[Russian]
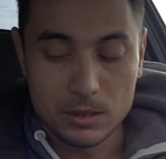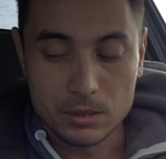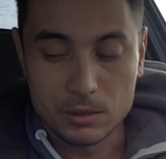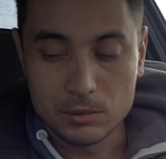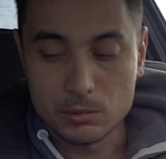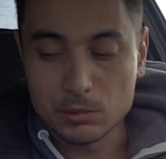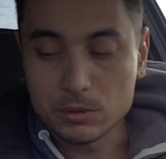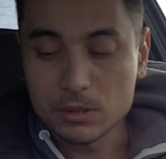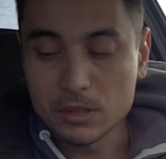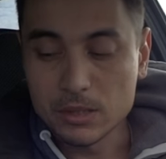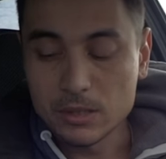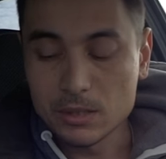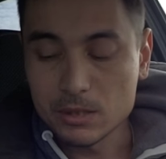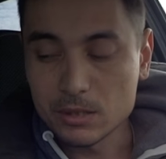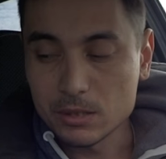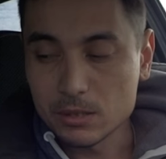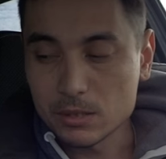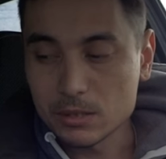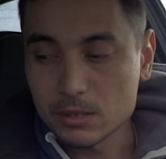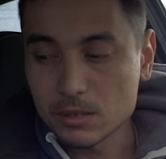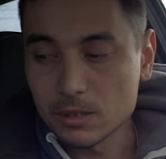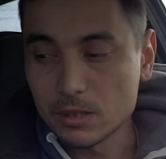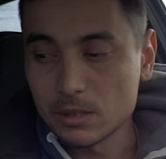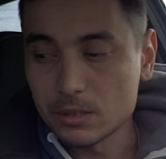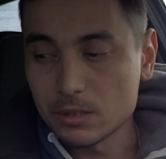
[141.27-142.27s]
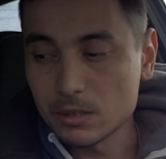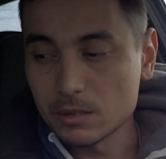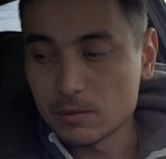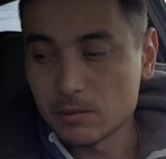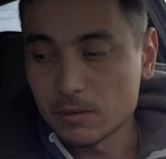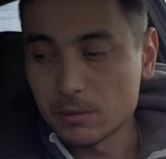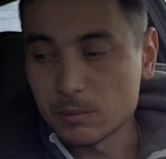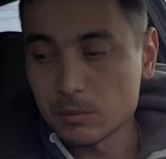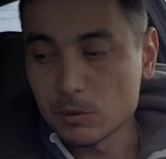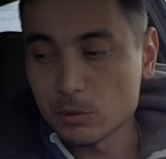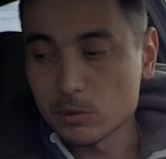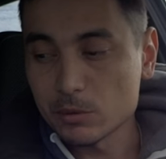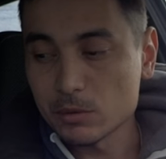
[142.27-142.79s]
Но ну вот один из этих
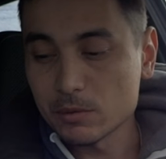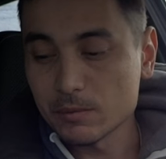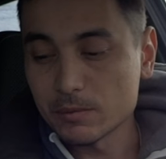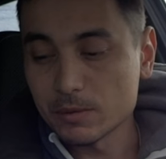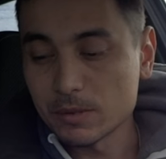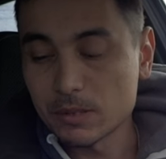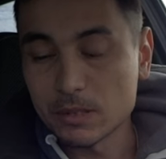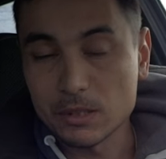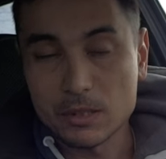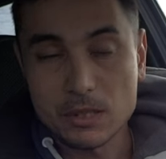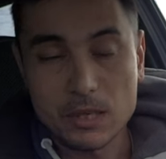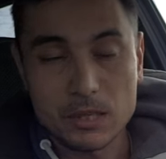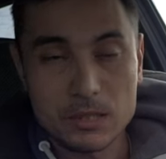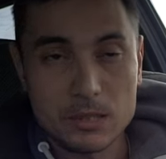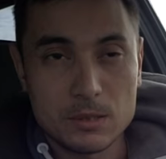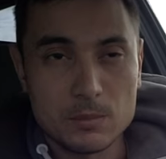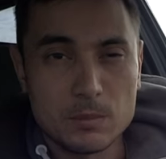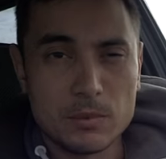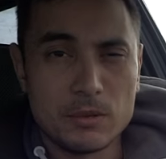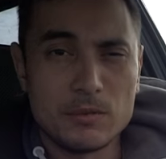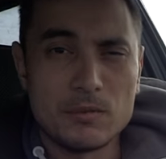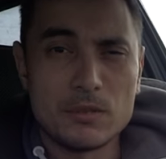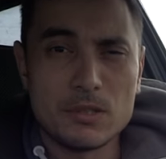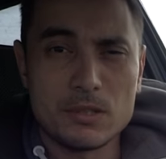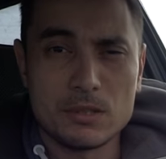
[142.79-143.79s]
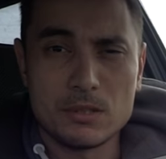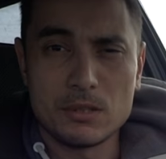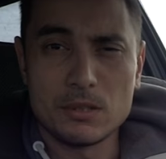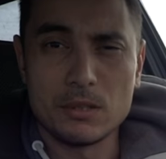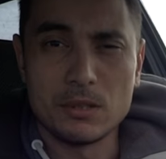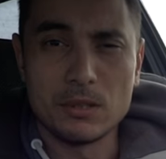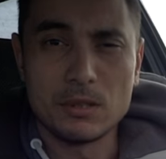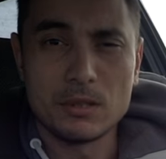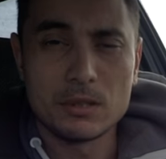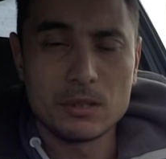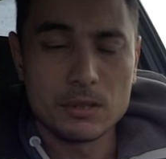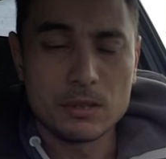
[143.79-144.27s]
вопросов это как себя вести.